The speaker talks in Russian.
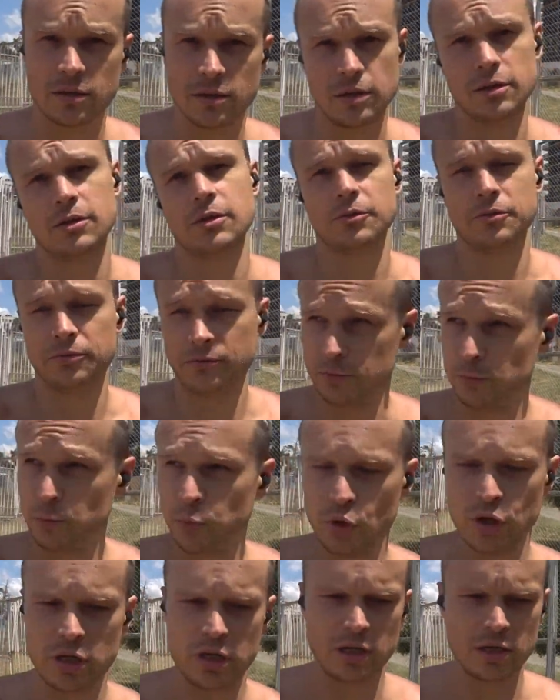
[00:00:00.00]
в
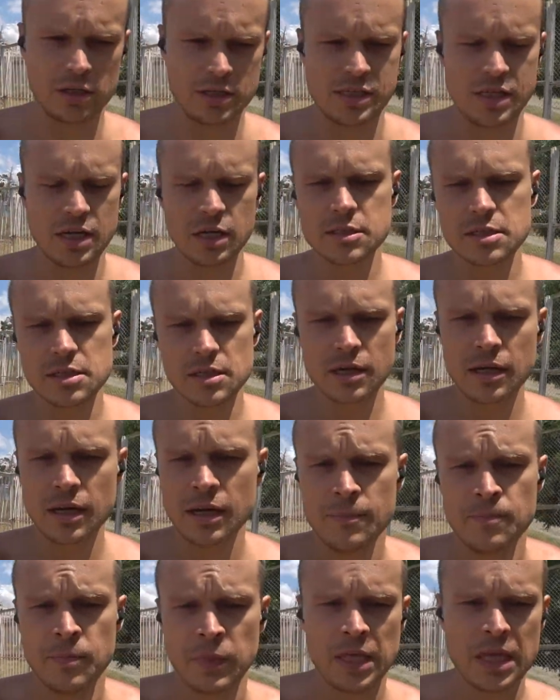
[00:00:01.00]
футбольные секции,
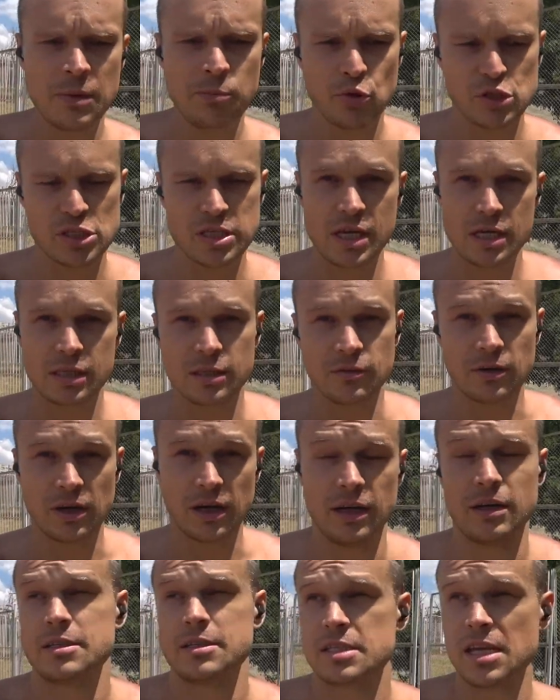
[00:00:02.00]
и после
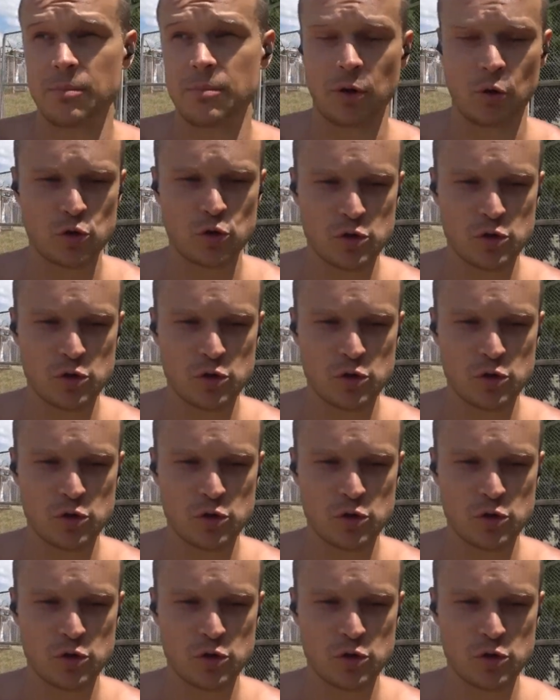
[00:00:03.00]
этого самых